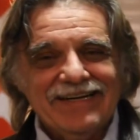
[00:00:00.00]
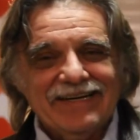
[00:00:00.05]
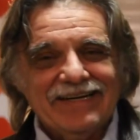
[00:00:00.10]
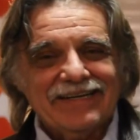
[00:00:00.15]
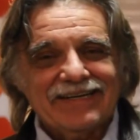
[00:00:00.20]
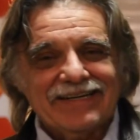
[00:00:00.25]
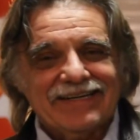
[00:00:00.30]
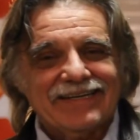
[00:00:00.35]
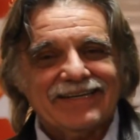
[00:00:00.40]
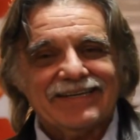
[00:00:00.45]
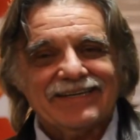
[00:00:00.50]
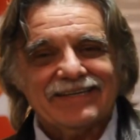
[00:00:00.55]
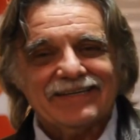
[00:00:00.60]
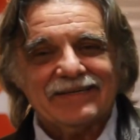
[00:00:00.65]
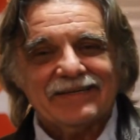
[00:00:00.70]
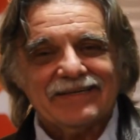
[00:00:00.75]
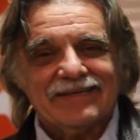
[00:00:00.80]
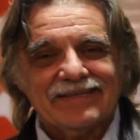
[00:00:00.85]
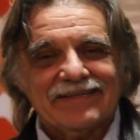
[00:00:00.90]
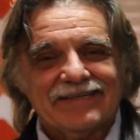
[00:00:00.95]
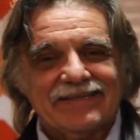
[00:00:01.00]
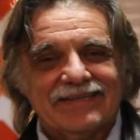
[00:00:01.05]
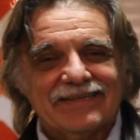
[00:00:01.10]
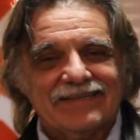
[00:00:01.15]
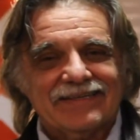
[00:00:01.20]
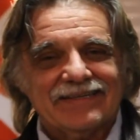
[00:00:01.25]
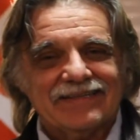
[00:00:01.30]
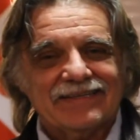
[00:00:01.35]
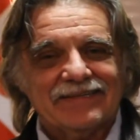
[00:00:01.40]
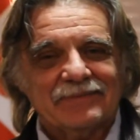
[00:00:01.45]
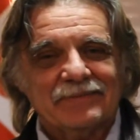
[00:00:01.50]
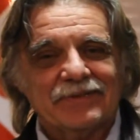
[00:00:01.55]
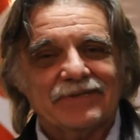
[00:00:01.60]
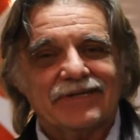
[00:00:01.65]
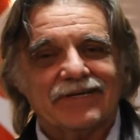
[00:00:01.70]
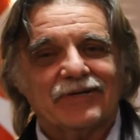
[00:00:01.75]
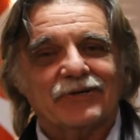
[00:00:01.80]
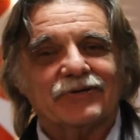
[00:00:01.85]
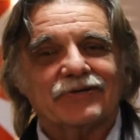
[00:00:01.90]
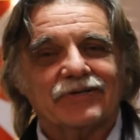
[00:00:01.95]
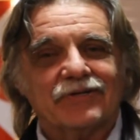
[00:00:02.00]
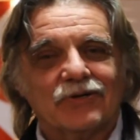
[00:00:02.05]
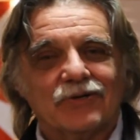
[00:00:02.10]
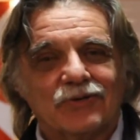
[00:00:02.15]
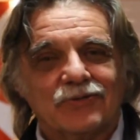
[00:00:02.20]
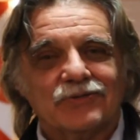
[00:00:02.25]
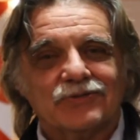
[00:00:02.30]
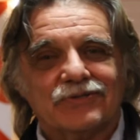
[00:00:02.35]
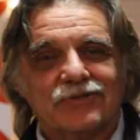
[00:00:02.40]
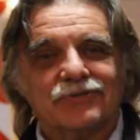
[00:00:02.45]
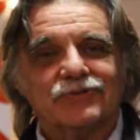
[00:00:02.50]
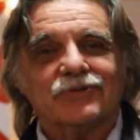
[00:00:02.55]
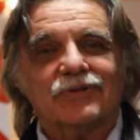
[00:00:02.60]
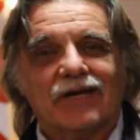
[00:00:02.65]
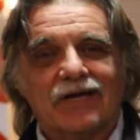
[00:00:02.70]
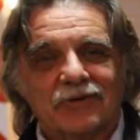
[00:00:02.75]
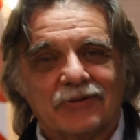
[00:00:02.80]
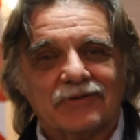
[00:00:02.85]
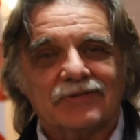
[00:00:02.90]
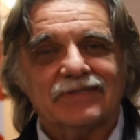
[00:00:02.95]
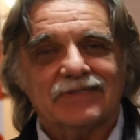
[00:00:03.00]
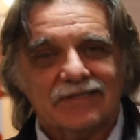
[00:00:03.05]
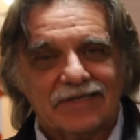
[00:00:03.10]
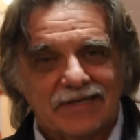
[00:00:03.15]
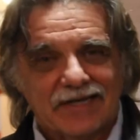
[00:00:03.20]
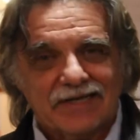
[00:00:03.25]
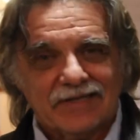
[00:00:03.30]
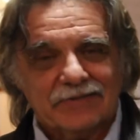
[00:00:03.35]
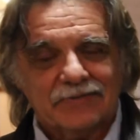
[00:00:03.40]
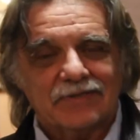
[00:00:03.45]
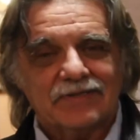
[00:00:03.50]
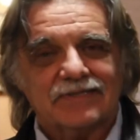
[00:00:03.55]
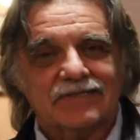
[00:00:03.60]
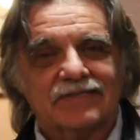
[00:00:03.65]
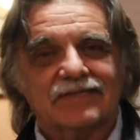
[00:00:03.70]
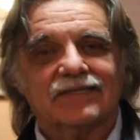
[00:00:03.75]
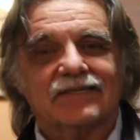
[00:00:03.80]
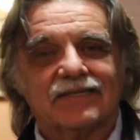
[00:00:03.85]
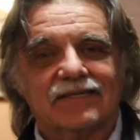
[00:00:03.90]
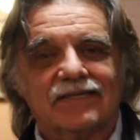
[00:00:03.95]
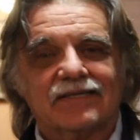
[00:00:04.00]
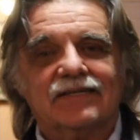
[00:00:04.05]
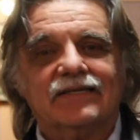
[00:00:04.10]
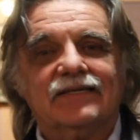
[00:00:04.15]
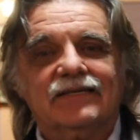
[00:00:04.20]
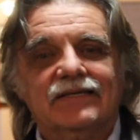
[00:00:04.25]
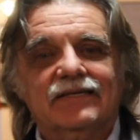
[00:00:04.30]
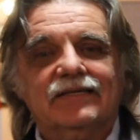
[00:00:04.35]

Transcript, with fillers: Eh, hemos recorrido juntos un largo itinerario, así que